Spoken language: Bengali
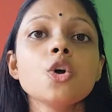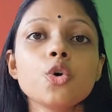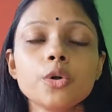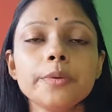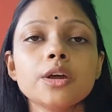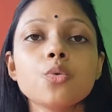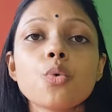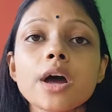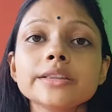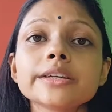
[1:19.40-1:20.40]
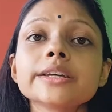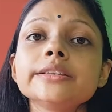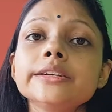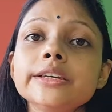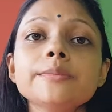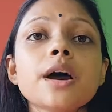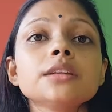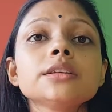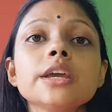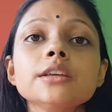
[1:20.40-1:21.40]
করবে না ওয়ান থেকে থ্রি
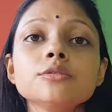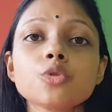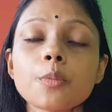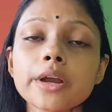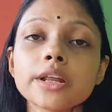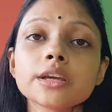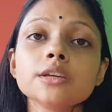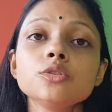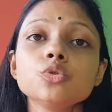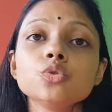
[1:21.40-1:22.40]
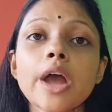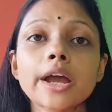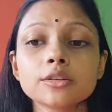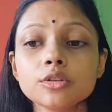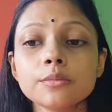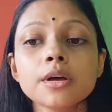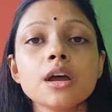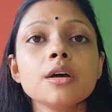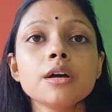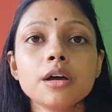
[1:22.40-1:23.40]
মান্থ এই সময়টা কিন্তু একদম
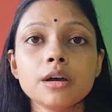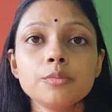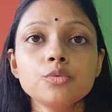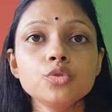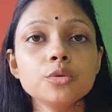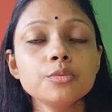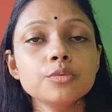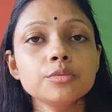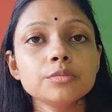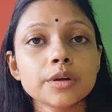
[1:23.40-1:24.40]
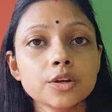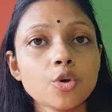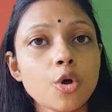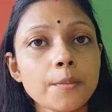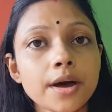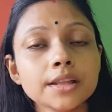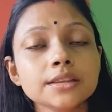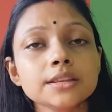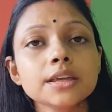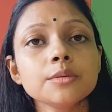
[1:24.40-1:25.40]
পুরো মানে ন
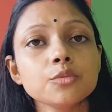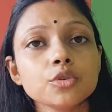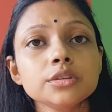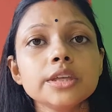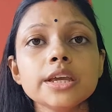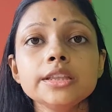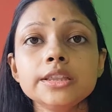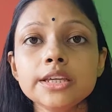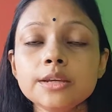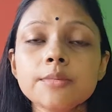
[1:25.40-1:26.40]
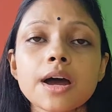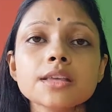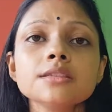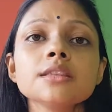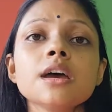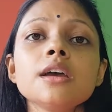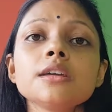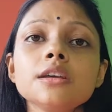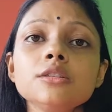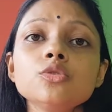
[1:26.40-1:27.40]
মান্থের মধ্যেই তিন মান্থ
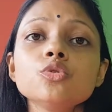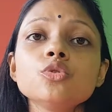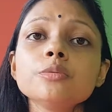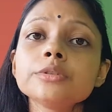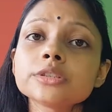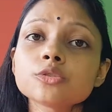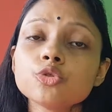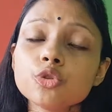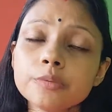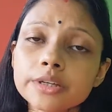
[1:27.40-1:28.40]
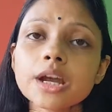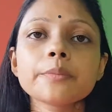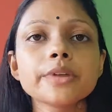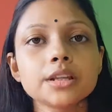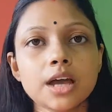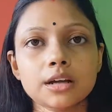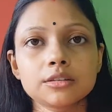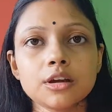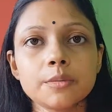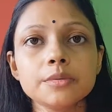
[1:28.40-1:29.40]
কিন্তু খুব খুবই সাবধানে
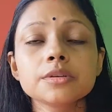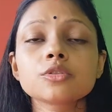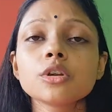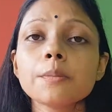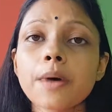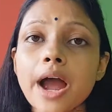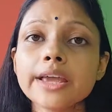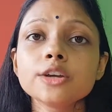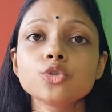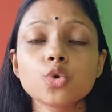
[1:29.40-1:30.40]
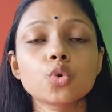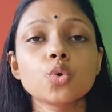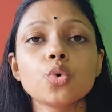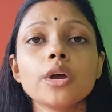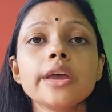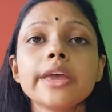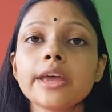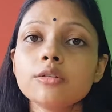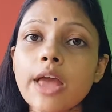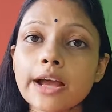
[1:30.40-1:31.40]
থাকতে হবে বিশেষ করে বাইক টোটো
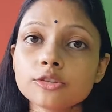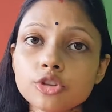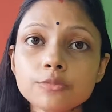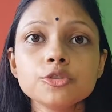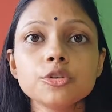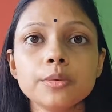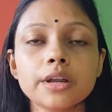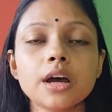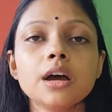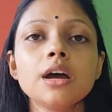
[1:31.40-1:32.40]
এগুলো একদম চলবে না